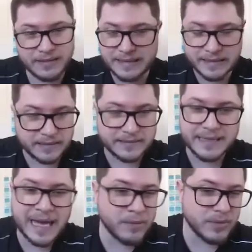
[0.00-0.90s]
d'être
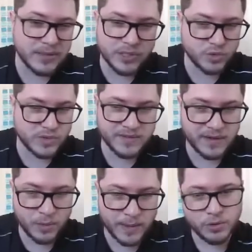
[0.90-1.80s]
rentables et
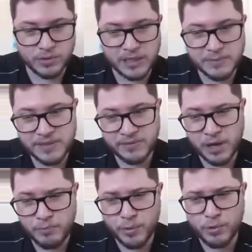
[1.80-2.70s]
sous-évaluées. Donc
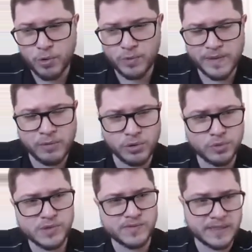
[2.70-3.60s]
clubdesvaleurs.com,
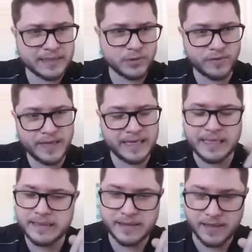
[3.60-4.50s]
downloads, vous allez trouver les guides